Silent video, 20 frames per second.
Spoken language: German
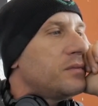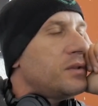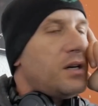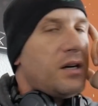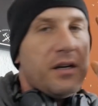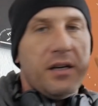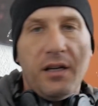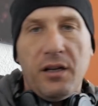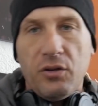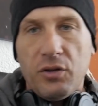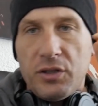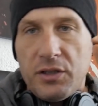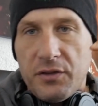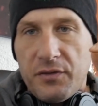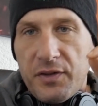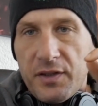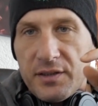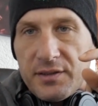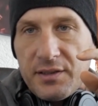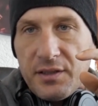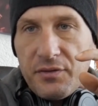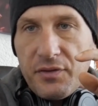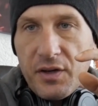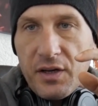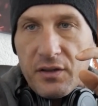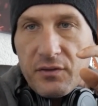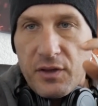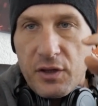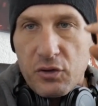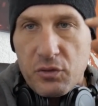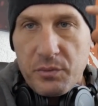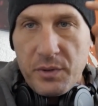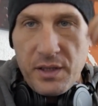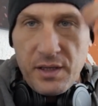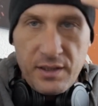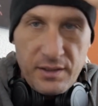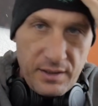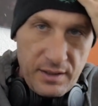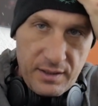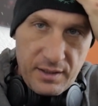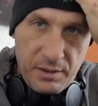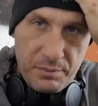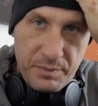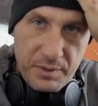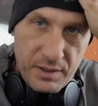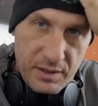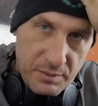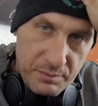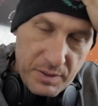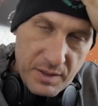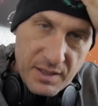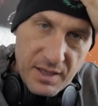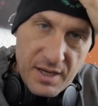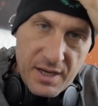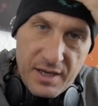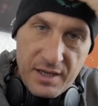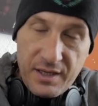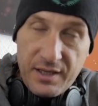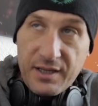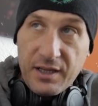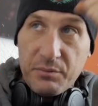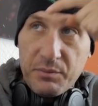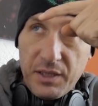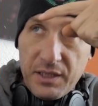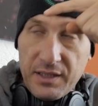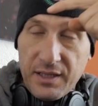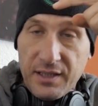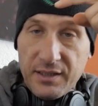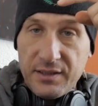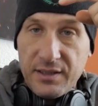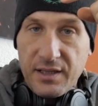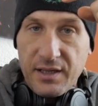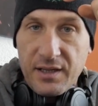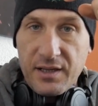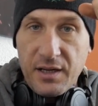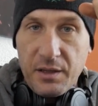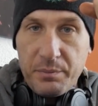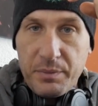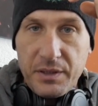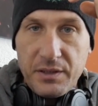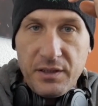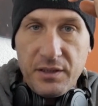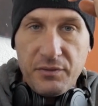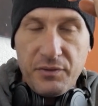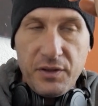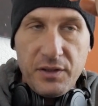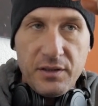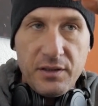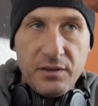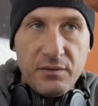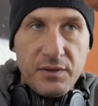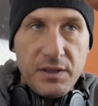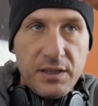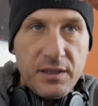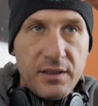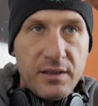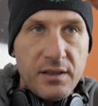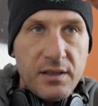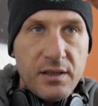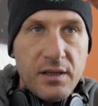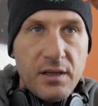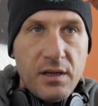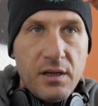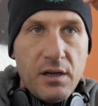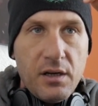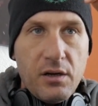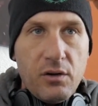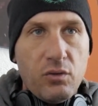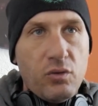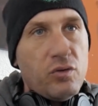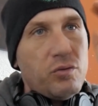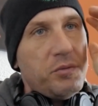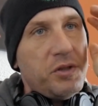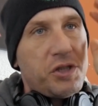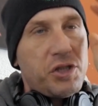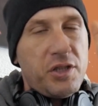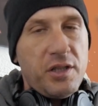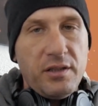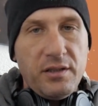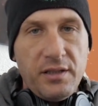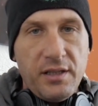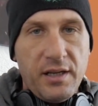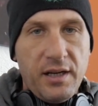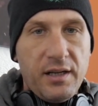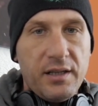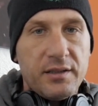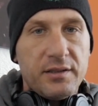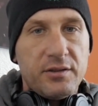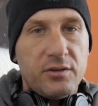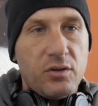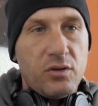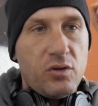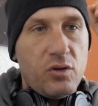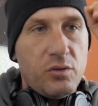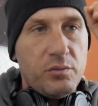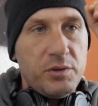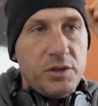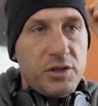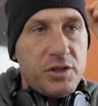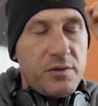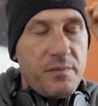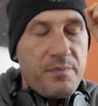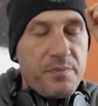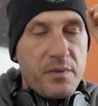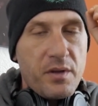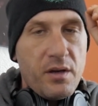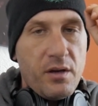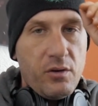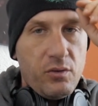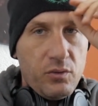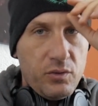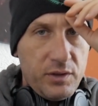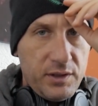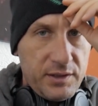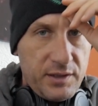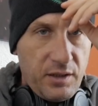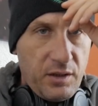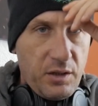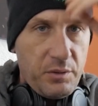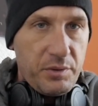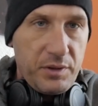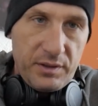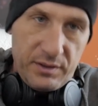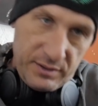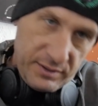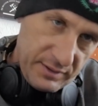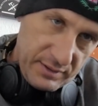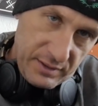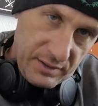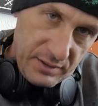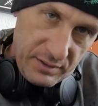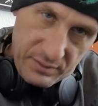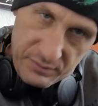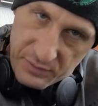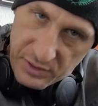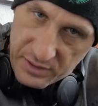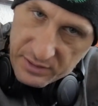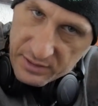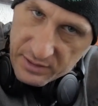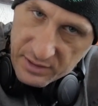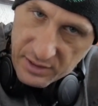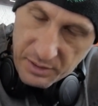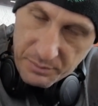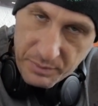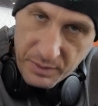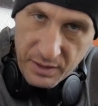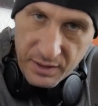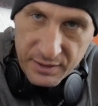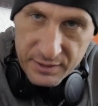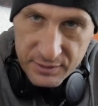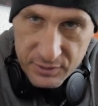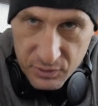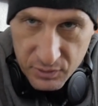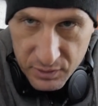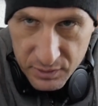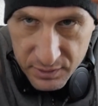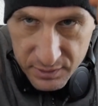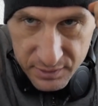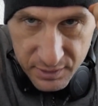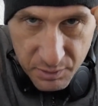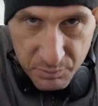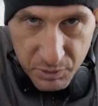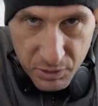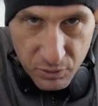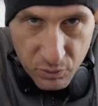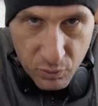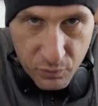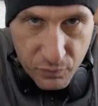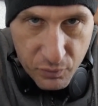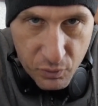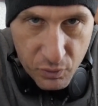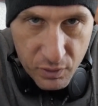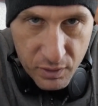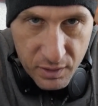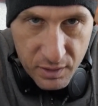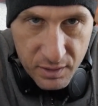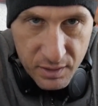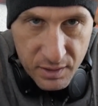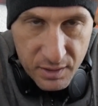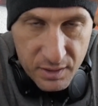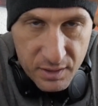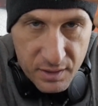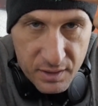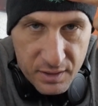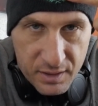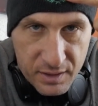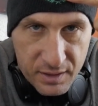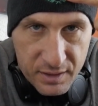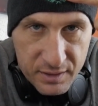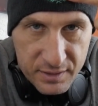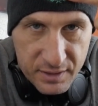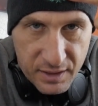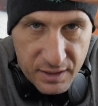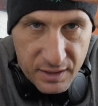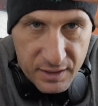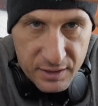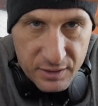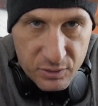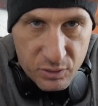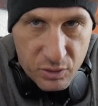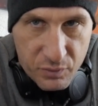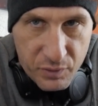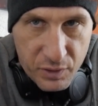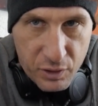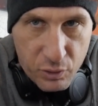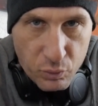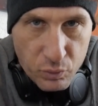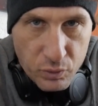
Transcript: Ach ja, Leute, falls ihr fragt, warum ich eine Kappe habe, ich kann meine andere Kappe nicht finden wieder und mir stehen die Haare so komisch und deshalb habe ich diese Winterkappe angezogen. Das habe ich noch früher getragen, noch wie ich